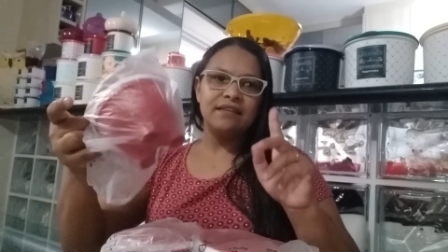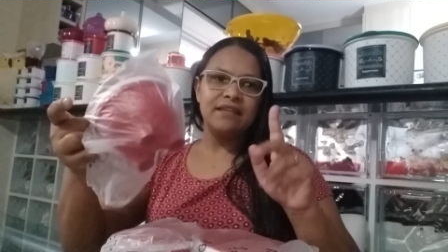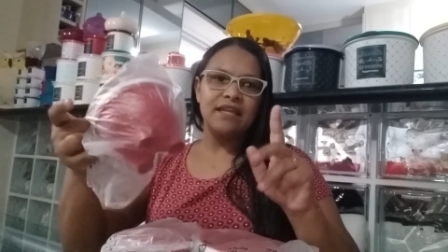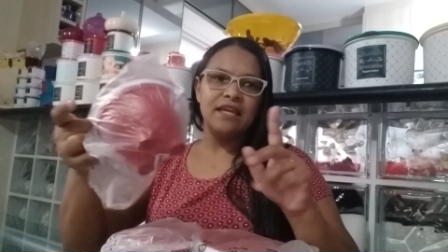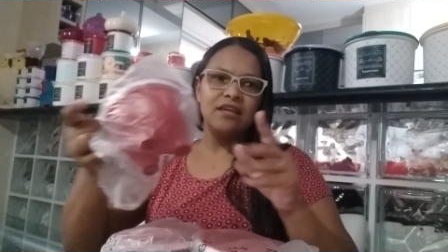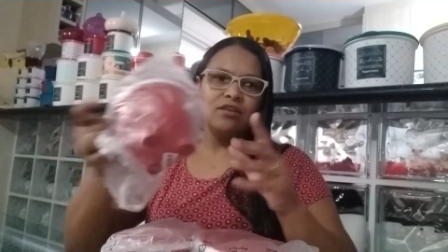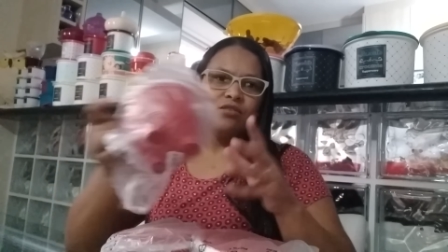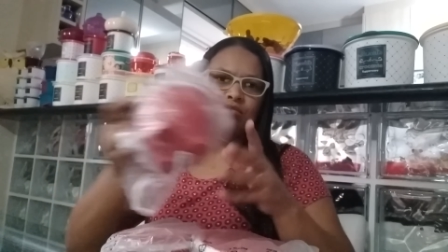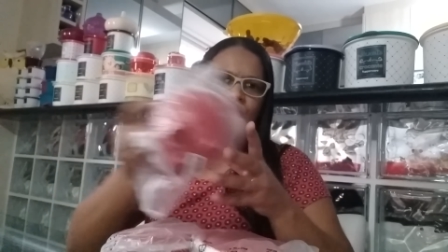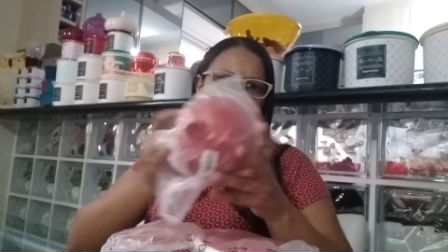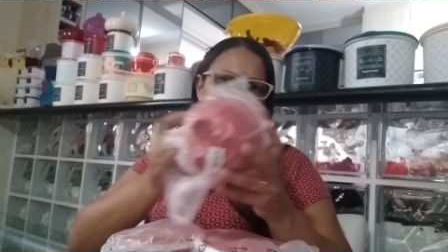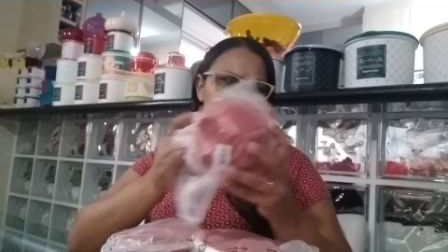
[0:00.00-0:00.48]

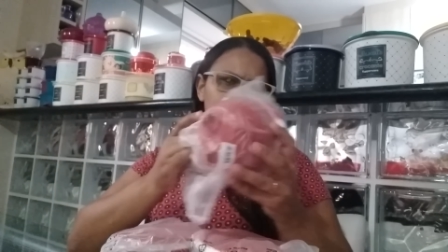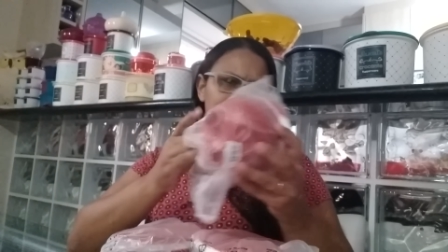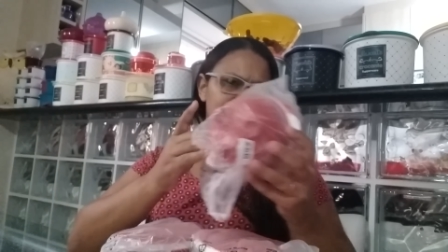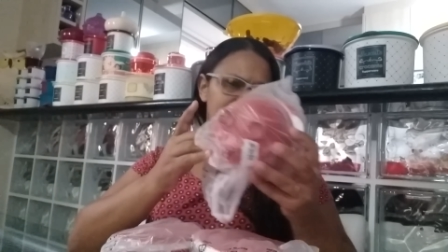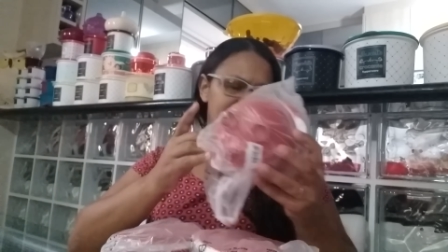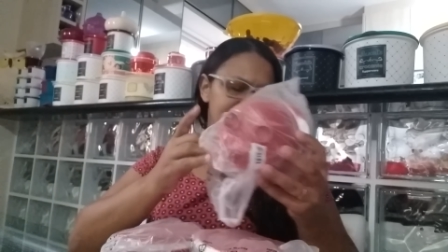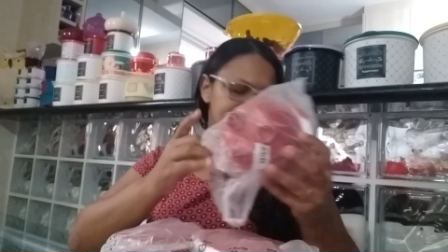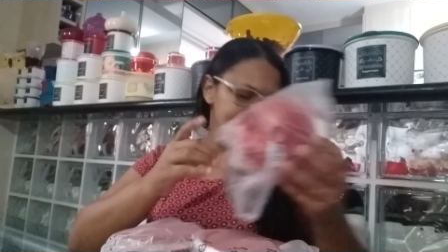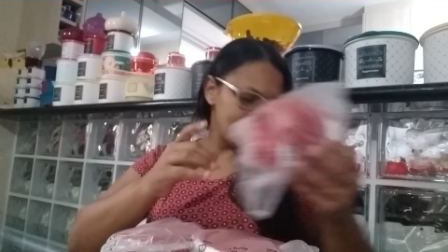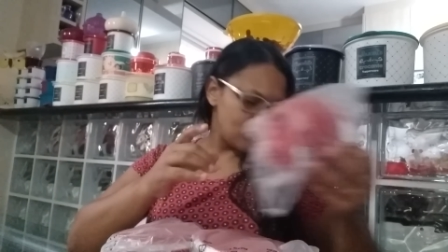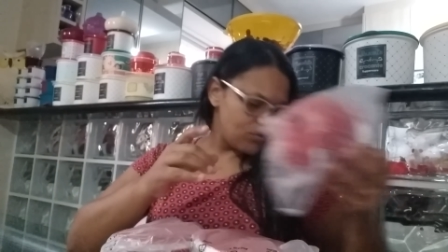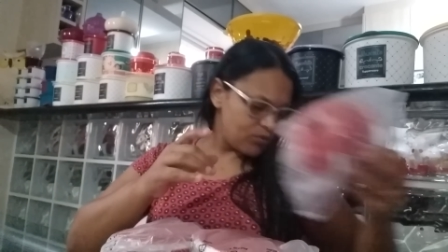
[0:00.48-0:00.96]
tem um de
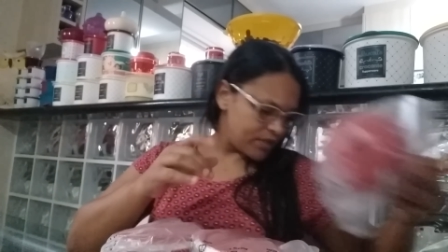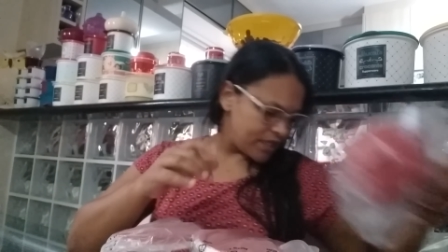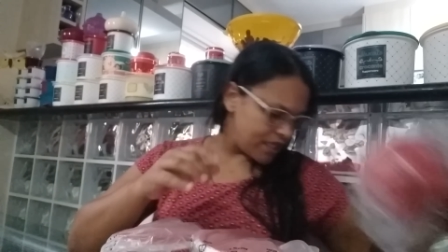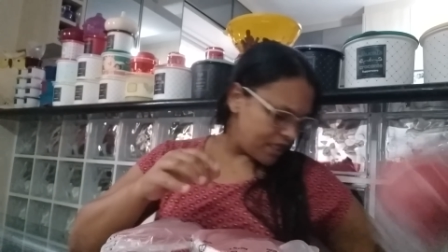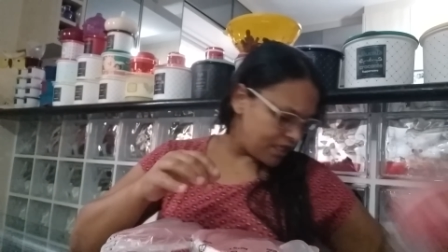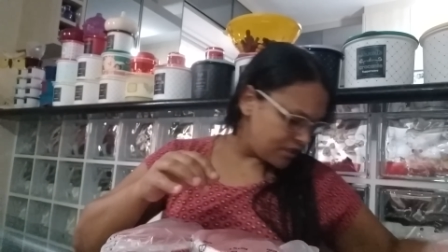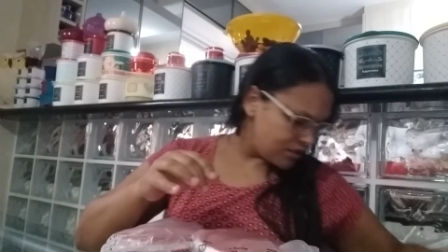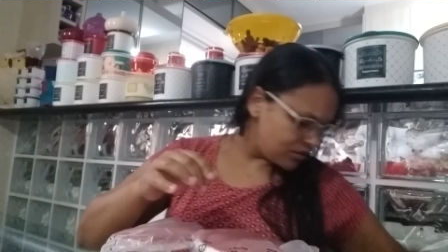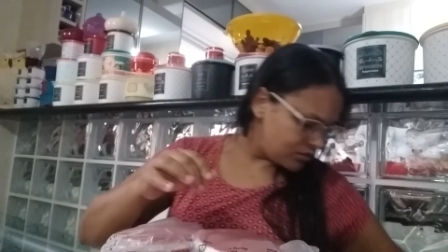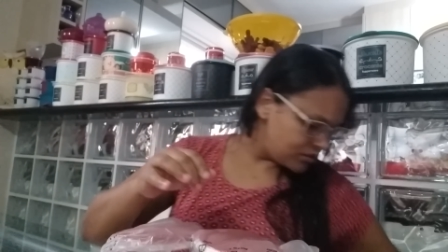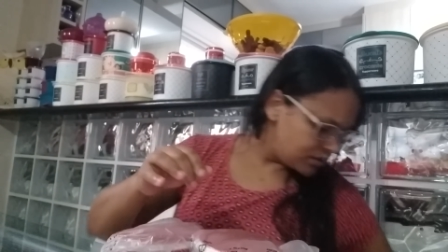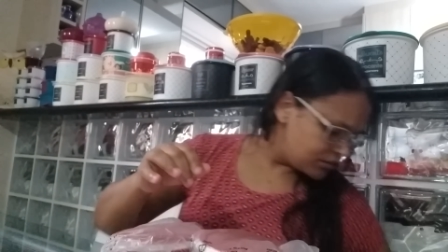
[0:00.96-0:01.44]
mais
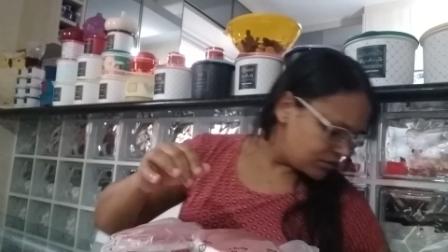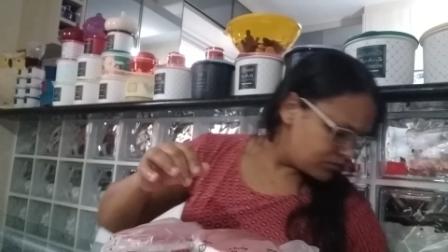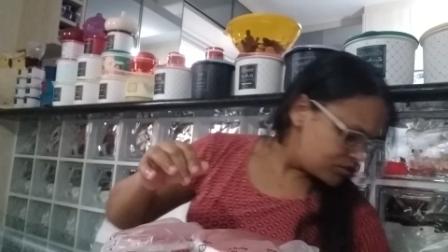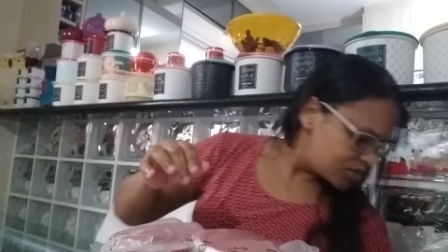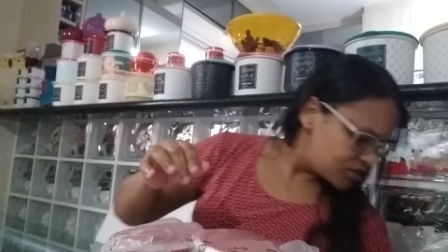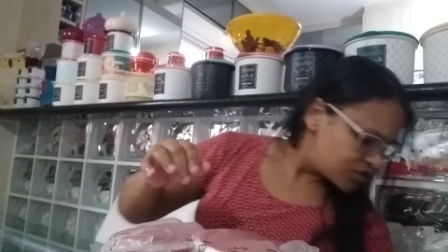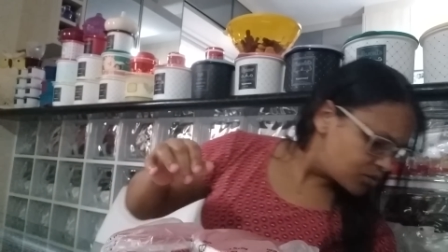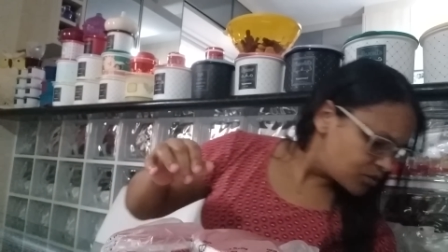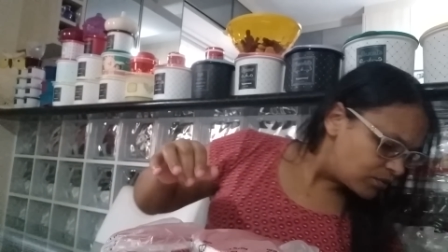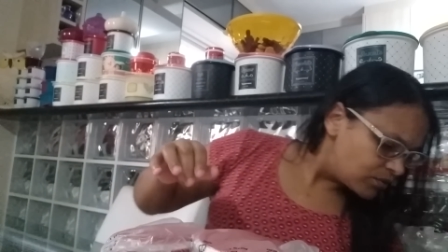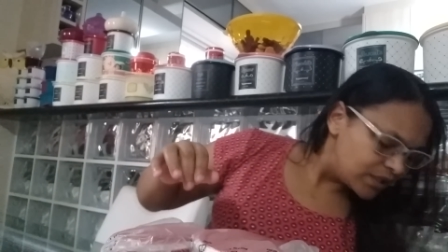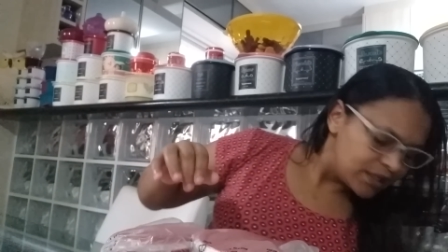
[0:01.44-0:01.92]
alguém que eu não
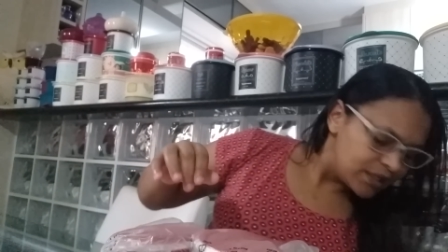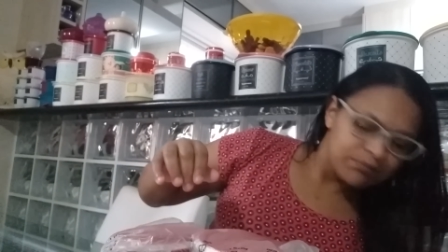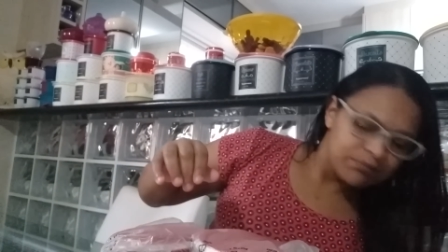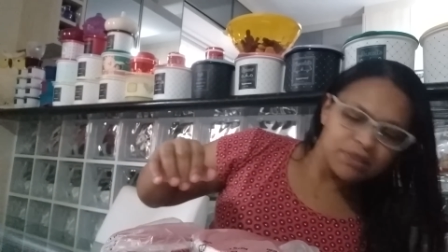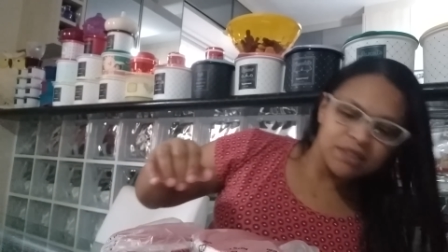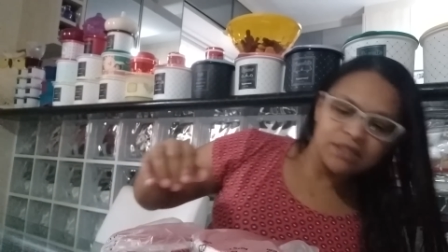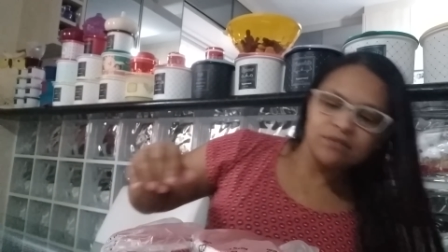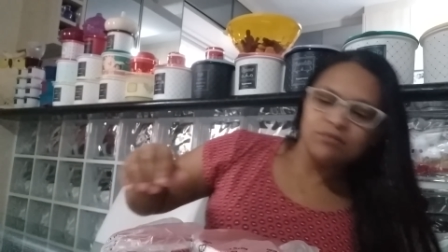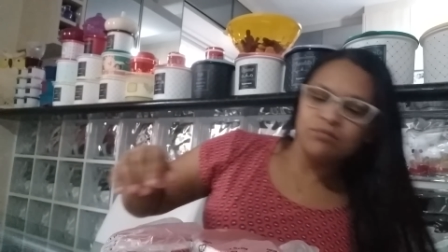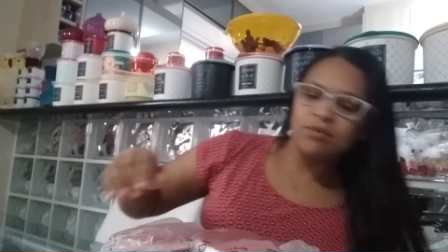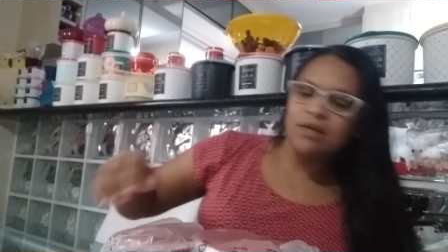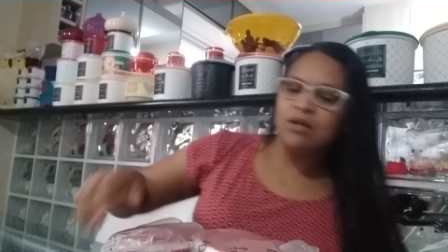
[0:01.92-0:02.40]
estou
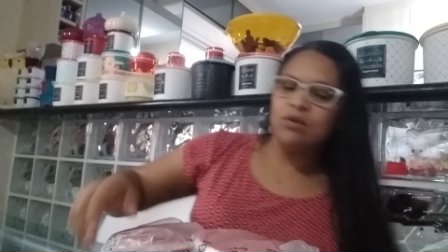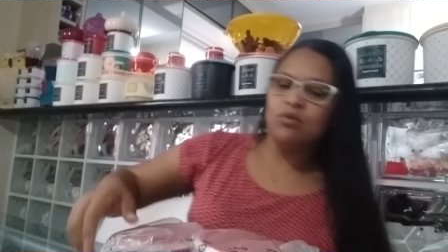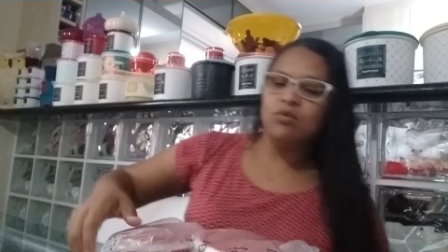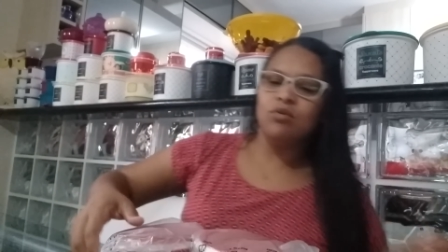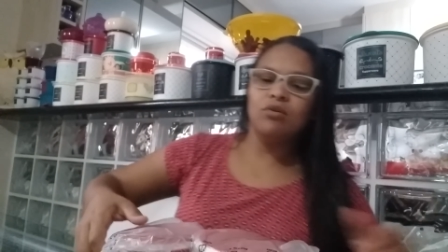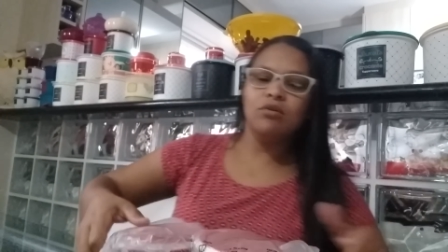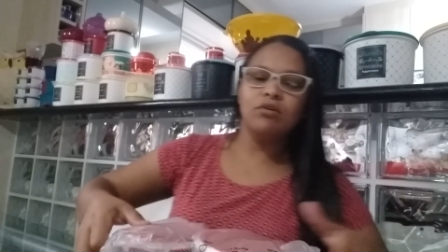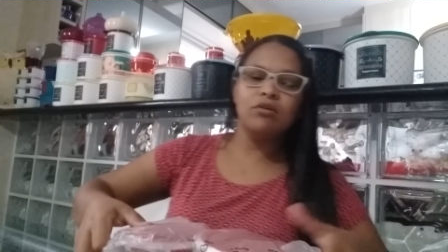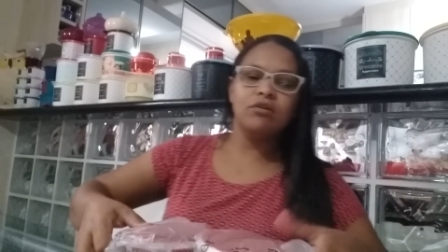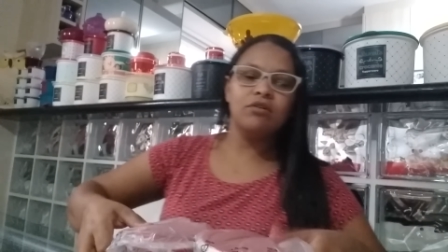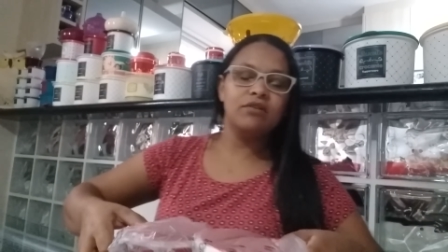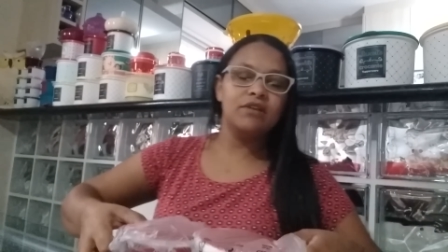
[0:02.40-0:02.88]
lembrando
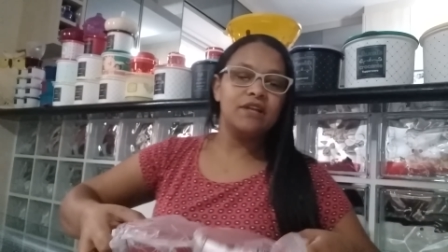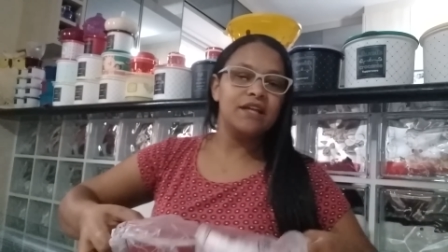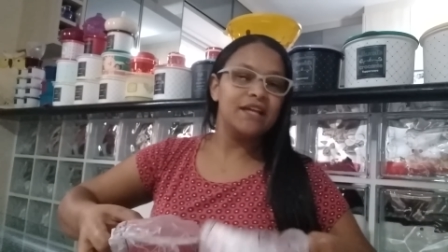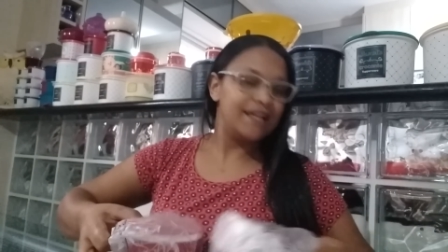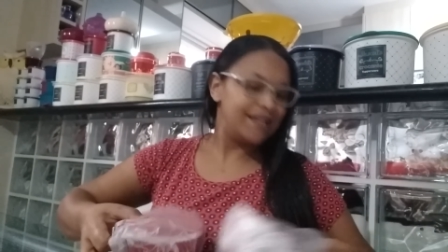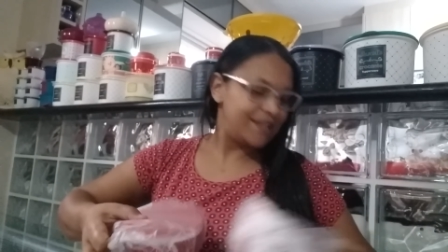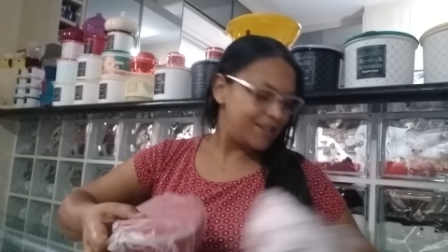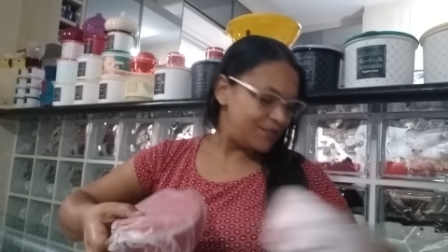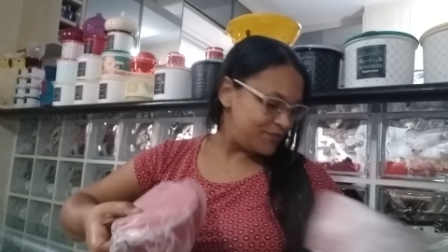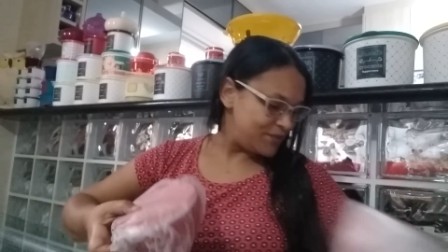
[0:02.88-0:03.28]
agora.